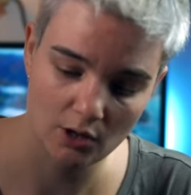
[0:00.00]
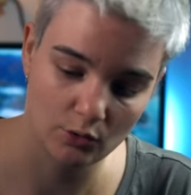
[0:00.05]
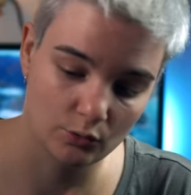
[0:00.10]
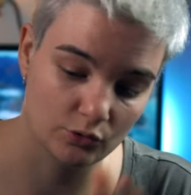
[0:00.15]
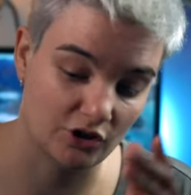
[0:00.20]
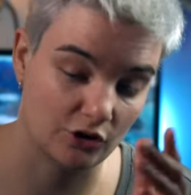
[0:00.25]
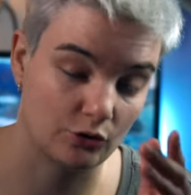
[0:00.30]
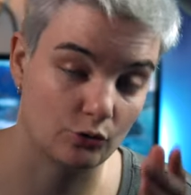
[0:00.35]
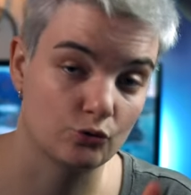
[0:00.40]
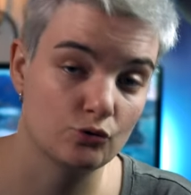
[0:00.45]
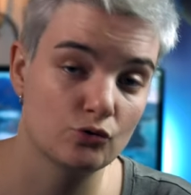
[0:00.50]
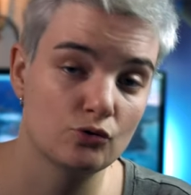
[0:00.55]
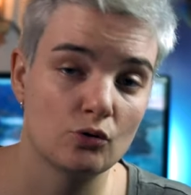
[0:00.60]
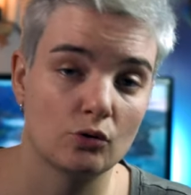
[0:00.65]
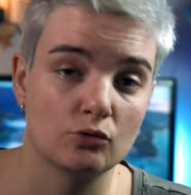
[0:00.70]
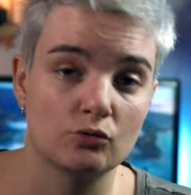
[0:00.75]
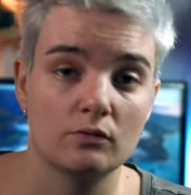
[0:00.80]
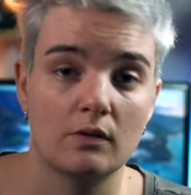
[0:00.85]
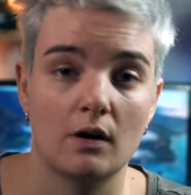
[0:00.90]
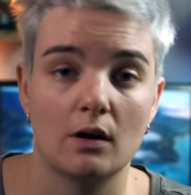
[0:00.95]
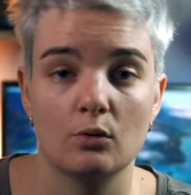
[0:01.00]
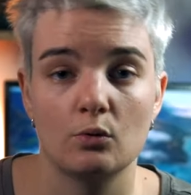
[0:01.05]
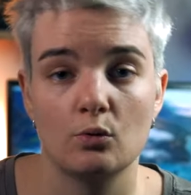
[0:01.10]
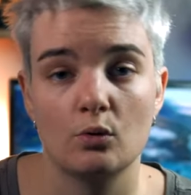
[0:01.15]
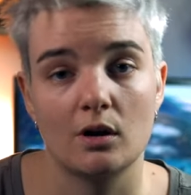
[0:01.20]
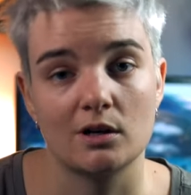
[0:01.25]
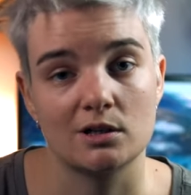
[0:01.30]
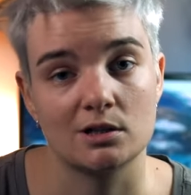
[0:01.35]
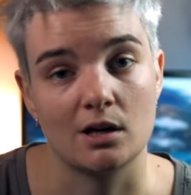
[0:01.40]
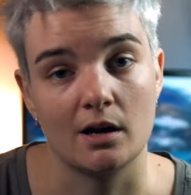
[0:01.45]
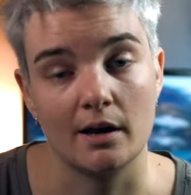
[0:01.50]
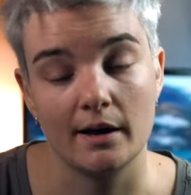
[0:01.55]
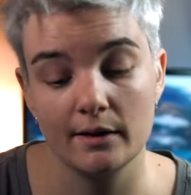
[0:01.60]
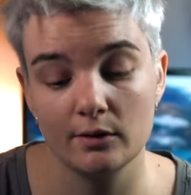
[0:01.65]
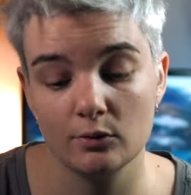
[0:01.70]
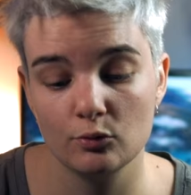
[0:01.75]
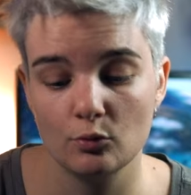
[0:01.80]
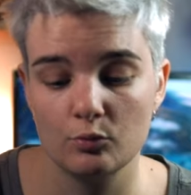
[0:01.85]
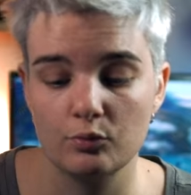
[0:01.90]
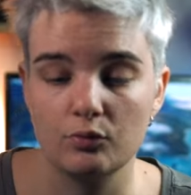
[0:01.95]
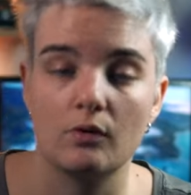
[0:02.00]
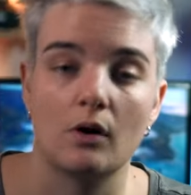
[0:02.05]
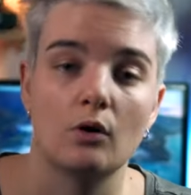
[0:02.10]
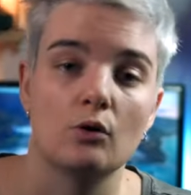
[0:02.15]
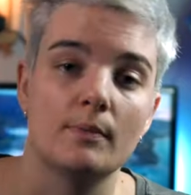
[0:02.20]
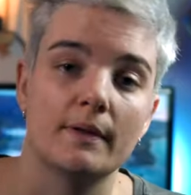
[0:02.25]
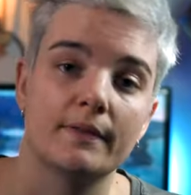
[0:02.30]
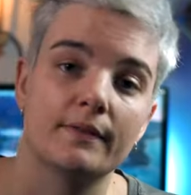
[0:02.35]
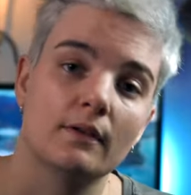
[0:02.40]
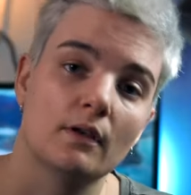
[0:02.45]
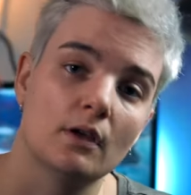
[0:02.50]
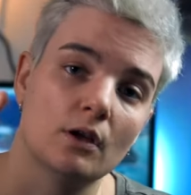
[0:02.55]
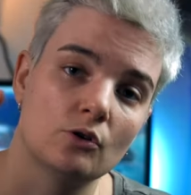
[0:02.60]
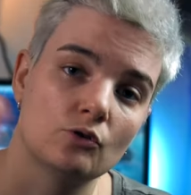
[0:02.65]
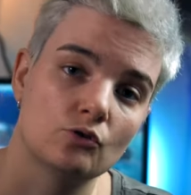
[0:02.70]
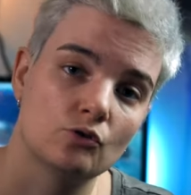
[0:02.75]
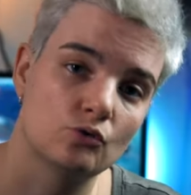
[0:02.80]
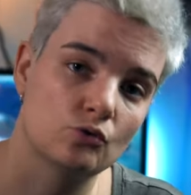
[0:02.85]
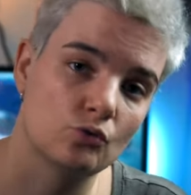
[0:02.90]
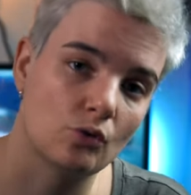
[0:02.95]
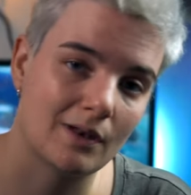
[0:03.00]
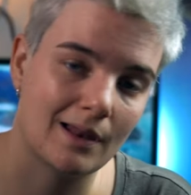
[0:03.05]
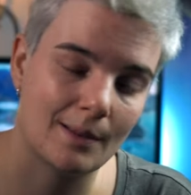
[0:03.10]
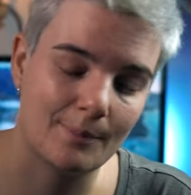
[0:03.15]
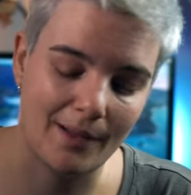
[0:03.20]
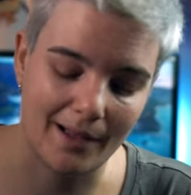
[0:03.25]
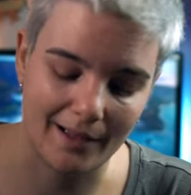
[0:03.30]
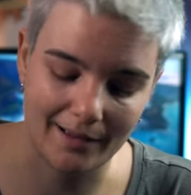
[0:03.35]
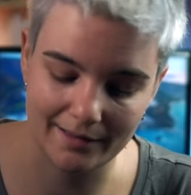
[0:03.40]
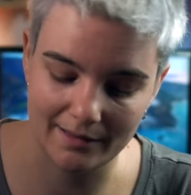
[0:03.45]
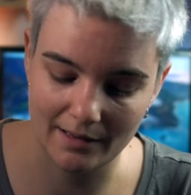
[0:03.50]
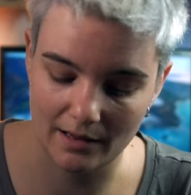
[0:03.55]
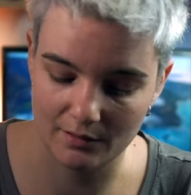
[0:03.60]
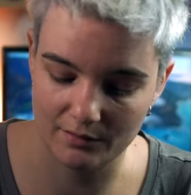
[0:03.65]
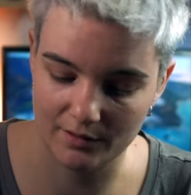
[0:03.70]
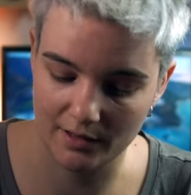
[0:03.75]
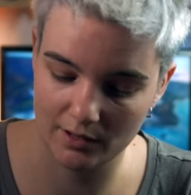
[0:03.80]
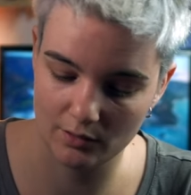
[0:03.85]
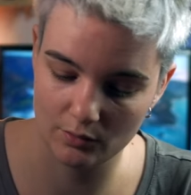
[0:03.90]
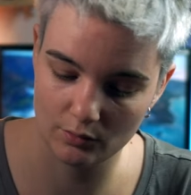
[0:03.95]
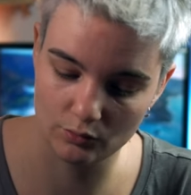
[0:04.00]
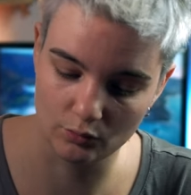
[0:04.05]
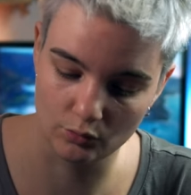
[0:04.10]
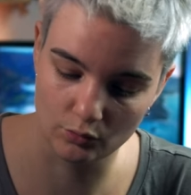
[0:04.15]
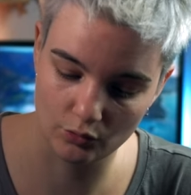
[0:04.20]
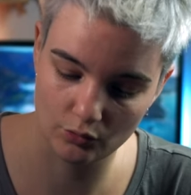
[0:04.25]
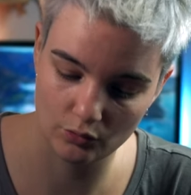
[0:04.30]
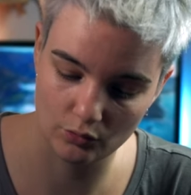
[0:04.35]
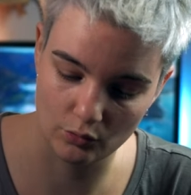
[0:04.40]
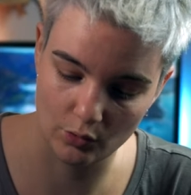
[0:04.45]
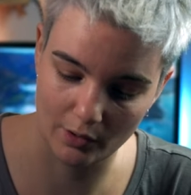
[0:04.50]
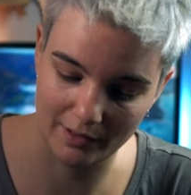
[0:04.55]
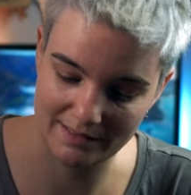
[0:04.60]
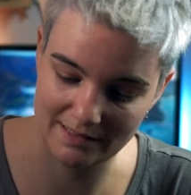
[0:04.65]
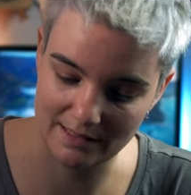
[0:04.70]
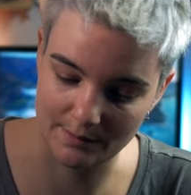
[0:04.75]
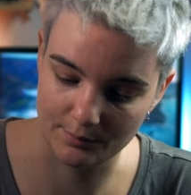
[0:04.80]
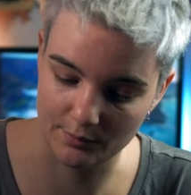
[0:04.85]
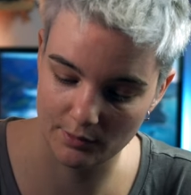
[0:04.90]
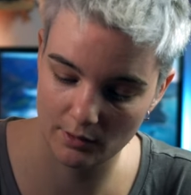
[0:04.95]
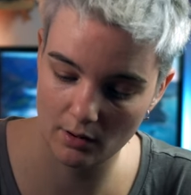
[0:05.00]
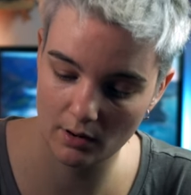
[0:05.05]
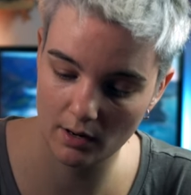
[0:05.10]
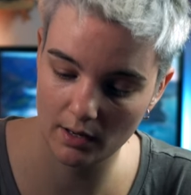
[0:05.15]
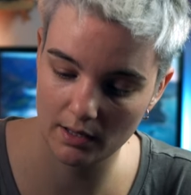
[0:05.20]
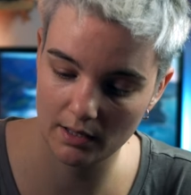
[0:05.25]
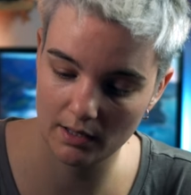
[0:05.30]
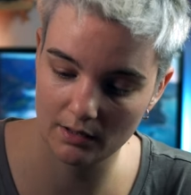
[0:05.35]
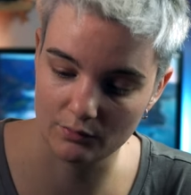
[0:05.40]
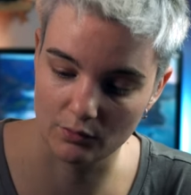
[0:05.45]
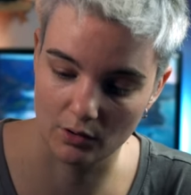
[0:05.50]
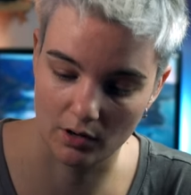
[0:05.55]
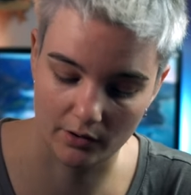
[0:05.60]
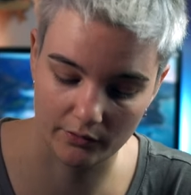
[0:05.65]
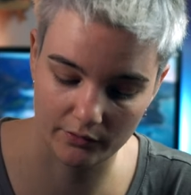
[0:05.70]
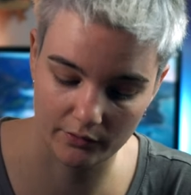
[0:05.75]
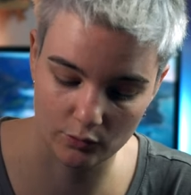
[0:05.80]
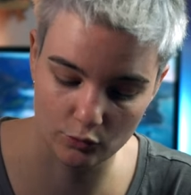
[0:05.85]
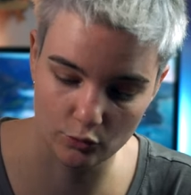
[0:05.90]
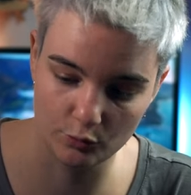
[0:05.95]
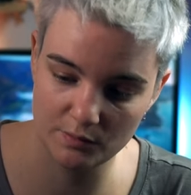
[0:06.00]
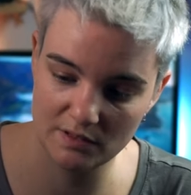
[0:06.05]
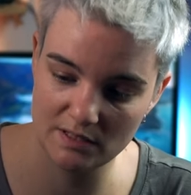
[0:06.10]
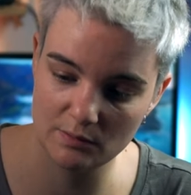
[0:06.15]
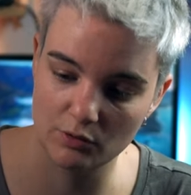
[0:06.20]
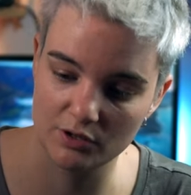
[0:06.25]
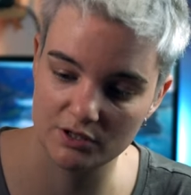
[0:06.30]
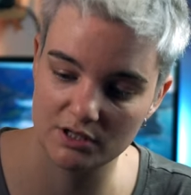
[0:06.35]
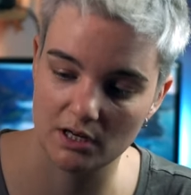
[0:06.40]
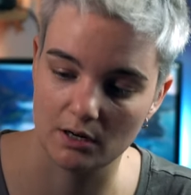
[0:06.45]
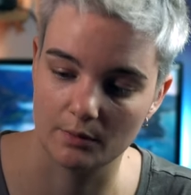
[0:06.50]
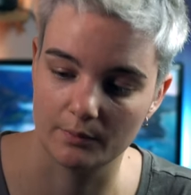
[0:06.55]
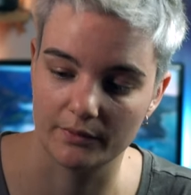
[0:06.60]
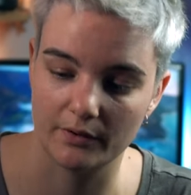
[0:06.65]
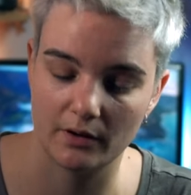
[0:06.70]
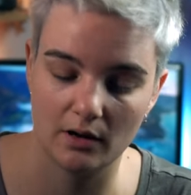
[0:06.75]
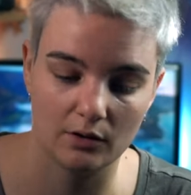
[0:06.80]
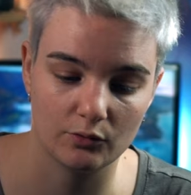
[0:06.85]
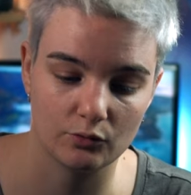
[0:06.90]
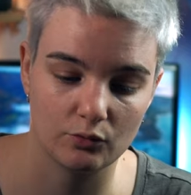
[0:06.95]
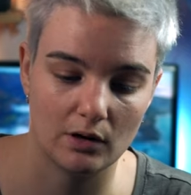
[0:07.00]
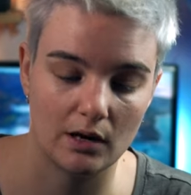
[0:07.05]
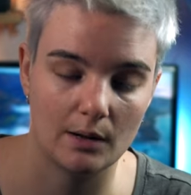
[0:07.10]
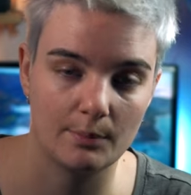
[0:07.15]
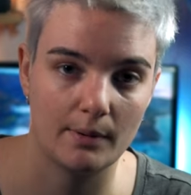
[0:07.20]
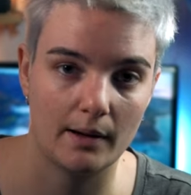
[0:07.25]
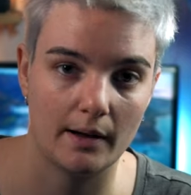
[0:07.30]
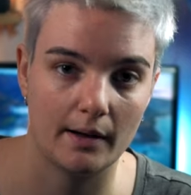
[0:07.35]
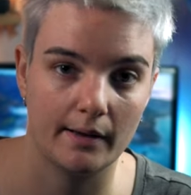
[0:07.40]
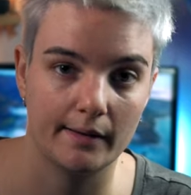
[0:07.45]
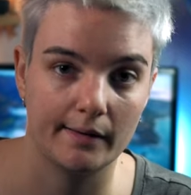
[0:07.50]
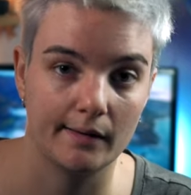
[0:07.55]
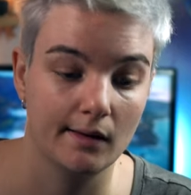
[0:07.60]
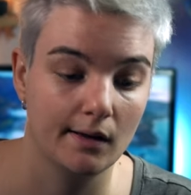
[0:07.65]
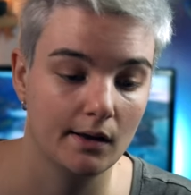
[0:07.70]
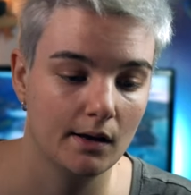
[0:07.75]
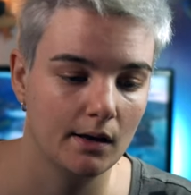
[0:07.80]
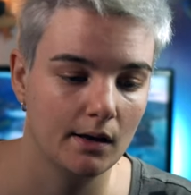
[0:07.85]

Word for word: Donc j'attends juste de recevoir le H1N, de pouvoir le mettre sur l'appareil avec donc le récepteur. Et voilà, c'est deux petits boîtiers comme ça, un sur l'appareil